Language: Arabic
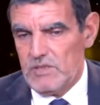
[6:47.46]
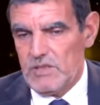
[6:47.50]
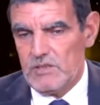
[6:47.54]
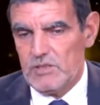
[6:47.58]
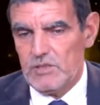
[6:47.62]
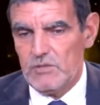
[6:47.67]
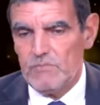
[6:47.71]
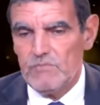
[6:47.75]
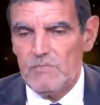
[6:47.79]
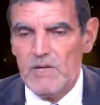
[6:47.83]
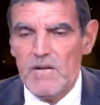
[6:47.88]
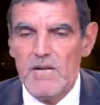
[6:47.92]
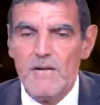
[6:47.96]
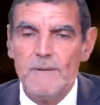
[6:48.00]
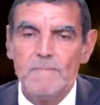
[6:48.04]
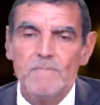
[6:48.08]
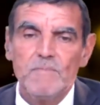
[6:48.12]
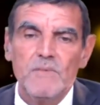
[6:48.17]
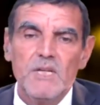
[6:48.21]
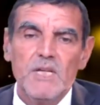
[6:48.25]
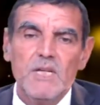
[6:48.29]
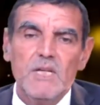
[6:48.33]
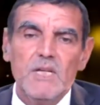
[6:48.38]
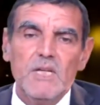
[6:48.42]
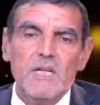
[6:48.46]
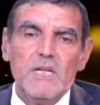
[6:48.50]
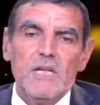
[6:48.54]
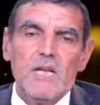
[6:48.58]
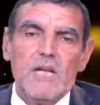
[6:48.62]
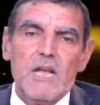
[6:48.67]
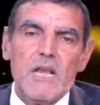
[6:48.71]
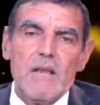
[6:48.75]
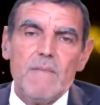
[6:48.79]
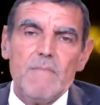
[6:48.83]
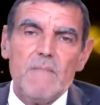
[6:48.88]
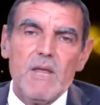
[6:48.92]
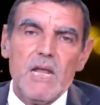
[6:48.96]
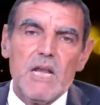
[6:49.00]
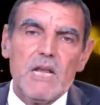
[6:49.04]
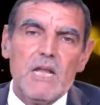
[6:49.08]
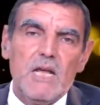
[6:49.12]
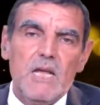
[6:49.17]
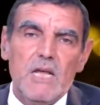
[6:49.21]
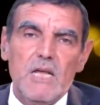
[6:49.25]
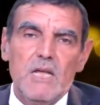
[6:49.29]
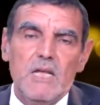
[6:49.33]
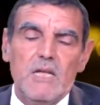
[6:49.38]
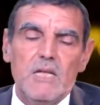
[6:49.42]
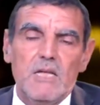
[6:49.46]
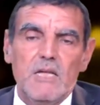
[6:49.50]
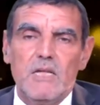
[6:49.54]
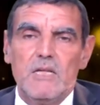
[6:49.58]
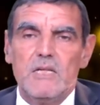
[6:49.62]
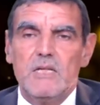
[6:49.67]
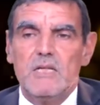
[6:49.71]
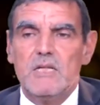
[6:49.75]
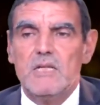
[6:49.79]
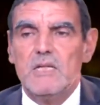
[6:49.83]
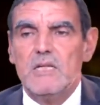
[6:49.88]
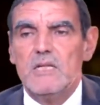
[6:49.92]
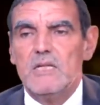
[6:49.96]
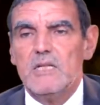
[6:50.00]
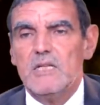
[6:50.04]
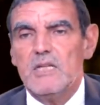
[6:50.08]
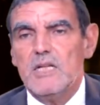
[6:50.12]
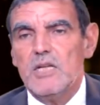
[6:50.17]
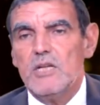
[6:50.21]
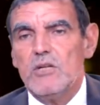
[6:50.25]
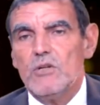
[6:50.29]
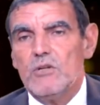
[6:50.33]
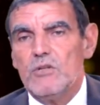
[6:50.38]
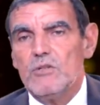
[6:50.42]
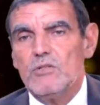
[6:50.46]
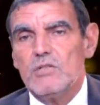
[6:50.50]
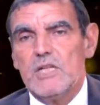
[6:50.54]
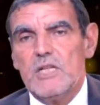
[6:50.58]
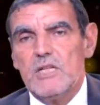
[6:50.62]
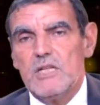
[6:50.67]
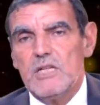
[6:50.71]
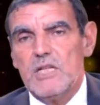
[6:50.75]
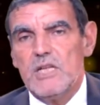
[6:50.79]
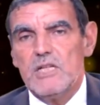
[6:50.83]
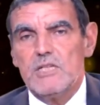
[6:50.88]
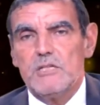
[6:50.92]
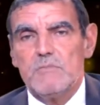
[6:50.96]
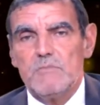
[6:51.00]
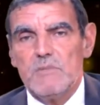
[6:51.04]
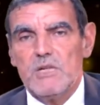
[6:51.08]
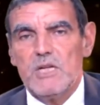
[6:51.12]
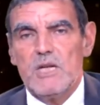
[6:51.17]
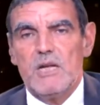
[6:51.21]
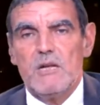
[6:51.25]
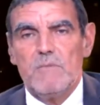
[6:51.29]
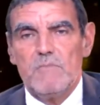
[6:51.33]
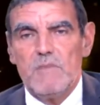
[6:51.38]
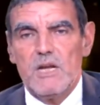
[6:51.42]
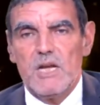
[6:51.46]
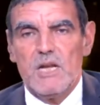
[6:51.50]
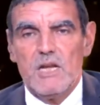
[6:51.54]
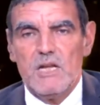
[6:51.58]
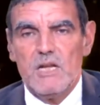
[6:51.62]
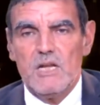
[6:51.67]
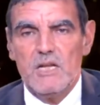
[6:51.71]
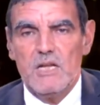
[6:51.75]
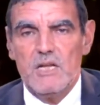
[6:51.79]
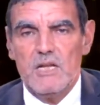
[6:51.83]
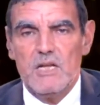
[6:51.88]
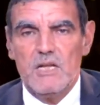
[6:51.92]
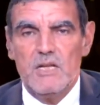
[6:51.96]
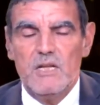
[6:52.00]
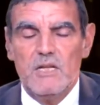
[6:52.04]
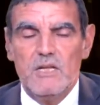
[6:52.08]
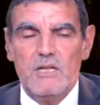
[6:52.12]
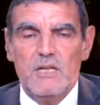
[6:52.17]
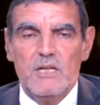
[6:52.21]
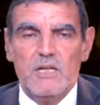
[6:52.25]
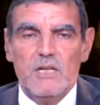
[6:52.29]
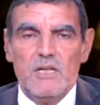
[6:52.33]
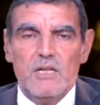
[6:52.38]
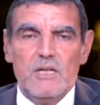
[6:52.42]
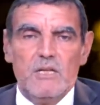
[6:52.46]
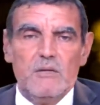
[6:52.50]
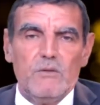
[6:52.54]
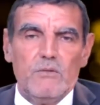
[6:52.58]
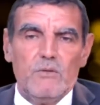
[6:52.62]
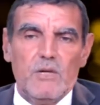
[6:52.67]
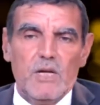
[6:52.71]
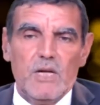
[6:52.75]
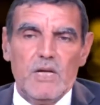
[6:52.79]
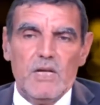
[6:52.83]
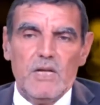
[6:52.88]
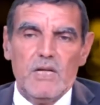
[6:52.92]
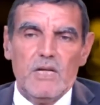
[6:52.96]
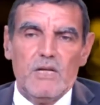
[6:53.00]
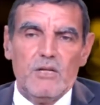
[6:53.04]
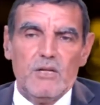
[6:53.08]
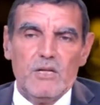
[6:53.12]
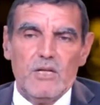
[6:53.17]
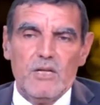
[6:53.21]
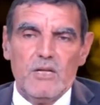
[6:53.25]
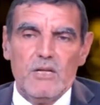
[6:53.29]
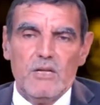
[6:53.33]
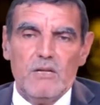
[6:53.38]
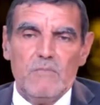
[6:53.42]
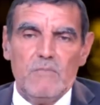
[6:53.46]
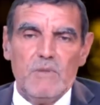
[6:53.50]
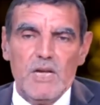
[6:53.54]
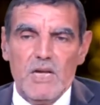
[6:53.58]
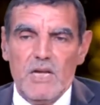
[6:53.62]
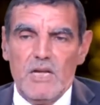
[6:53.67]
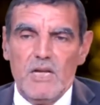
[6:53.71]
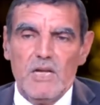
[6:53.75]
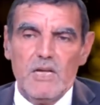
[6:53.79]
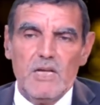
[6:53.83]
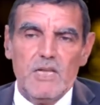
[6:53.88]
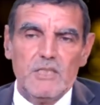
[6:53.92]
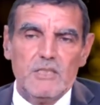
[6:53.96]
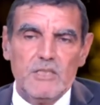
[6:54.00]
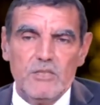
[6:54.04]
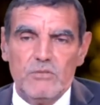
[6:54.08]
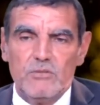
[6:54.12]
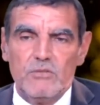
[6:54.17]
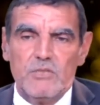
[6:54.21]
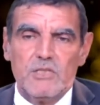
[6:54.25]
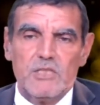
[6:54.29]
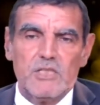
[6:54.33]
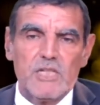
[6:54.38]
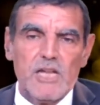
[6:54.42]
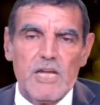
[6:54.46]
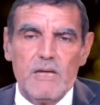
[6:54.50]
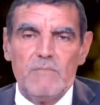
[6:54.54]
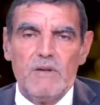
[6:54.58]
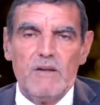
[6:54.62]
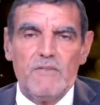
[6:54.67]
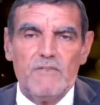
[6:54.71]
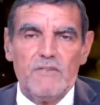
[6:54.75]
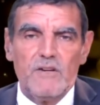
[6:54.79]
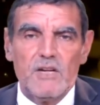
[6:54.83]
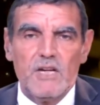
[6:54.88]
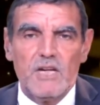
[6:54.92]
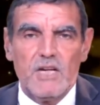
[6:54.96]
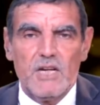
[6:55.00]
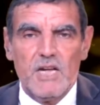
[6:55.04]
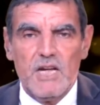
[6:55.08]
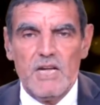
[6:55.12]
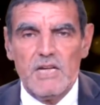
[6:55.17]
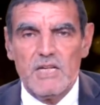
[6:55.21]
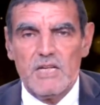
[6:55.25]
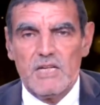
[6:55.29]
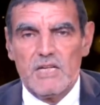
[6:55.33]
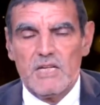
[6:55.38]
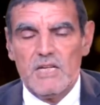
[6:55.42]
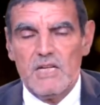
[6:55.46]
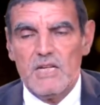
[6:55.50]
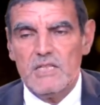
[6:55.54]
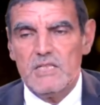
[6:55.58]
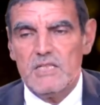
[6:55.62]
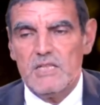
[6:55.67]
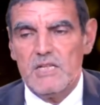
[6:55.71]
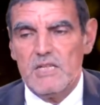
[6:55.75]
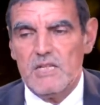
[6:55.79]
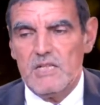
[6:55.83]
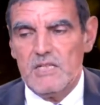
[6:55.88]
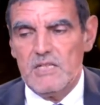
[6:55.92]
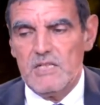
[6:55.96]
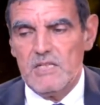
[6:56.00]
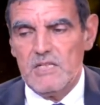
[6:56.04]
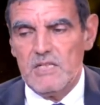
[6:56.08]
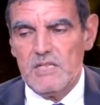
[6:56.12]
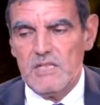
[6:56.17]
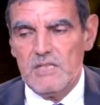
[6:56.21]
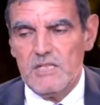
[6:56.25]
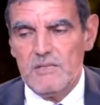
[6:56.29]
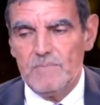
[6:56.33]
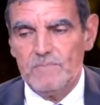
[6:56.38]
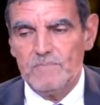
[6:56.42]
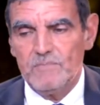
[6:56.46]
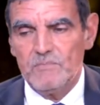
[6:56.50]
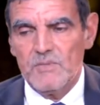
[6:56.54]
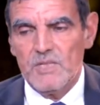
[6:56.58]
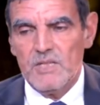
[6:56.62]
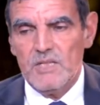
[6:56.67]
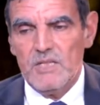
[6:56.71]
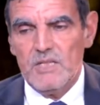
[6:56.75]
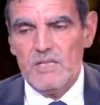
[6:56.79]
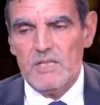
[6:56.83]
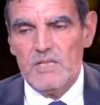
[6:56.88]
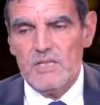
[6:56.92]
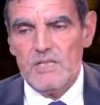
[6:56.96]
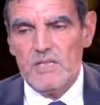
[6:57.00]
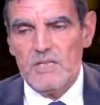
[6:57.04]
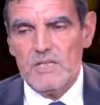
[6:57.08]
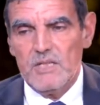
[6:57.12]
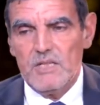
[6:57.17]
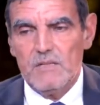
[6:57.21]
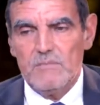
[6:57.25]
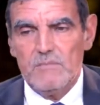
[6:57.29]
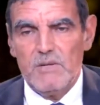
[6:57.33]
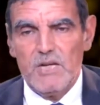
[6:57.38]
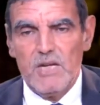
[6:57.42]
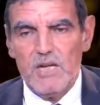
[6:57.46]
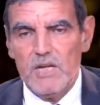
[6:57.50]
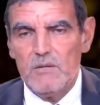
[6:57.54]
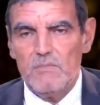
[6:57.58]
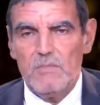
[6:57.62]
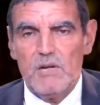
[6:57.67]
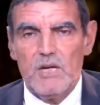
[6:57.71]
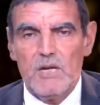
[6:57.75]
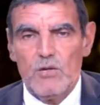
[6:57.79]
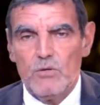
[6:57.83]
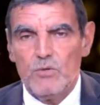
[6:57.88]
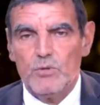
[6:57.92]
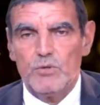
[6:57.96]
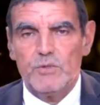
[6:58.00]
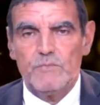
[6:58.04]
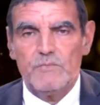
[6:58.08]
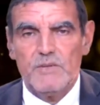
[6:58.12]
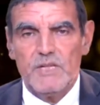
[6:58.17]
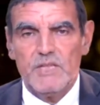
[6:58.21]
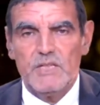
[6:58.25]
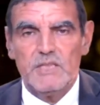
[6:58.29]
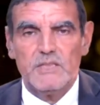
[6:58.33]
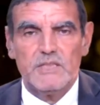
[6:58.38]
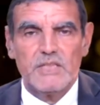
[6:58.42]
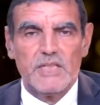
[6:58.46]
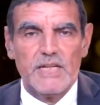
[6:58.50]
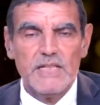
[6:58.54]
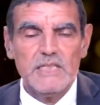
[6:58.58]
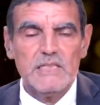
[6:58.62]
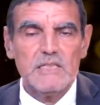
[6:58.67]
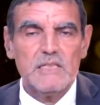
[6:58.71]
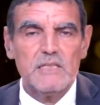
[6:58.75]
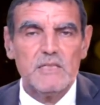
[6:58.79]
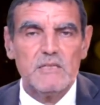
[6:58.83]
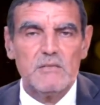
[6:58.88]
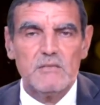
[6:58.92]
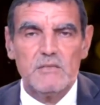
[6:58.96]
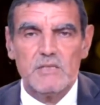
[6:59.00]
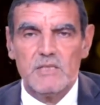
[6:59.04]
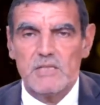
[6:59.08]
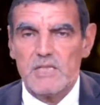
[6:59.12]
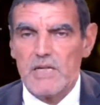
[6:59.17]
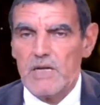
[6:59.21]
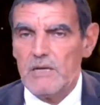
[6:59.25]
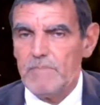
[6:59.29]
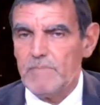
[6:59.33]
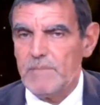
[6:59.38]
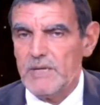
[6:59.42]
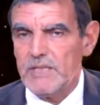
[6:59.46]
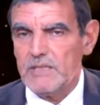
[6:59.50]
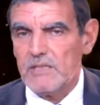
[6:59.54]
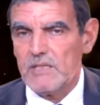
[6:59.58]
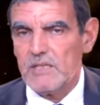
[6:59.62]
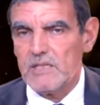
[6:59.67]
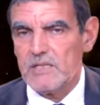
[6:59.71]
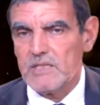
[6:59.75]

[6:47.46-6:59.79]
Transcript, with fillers: ثم الملح أن ينقص الناس من الملح والملح التي تستعمل في النقانق هذه يعني آه، الملح المخلوط بالنيتريت السالبيتر